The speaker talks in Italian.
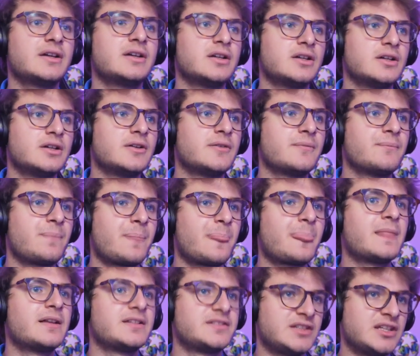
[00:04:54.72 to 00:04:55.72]
4?
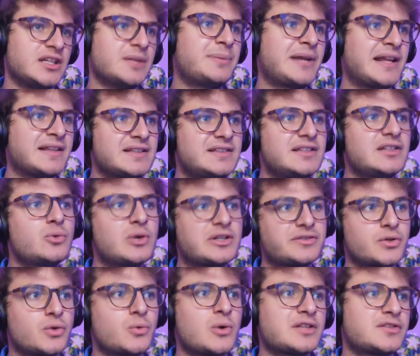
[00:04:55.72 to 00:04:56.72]
Sì prenditi il
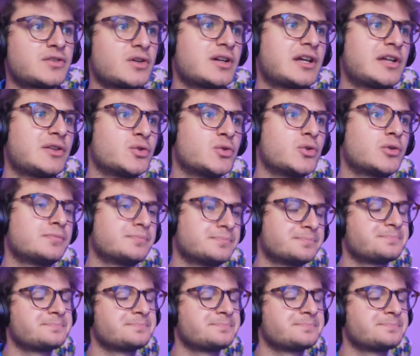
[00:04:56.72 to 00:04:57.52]
4 4 okay. anche tu